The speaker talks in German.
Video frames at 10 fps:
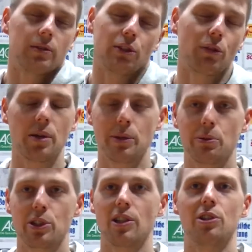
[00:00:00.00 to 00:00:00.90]
Wenn ich frei bin,
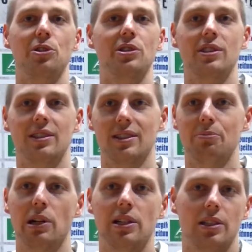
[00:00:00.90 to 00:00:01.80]
möchte ich natürlich äh,
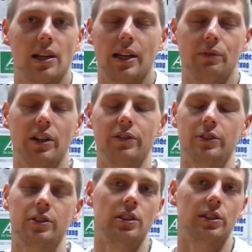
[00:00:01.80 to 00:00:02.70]
den Ball
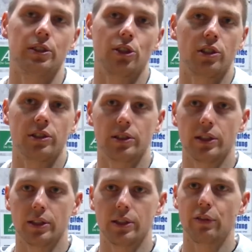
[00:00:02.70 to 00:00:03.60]
reinwerfen, äh, sonst
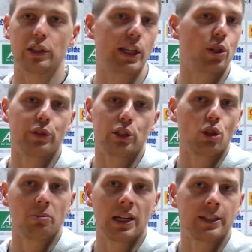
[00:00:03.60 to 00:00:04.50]
in der Verteidigung viel
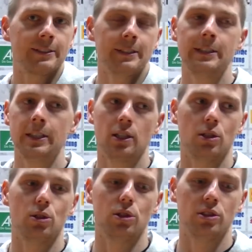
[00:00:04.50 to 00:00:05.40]
Druck machen
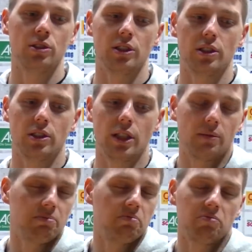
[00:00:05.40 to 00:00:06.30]
und ja,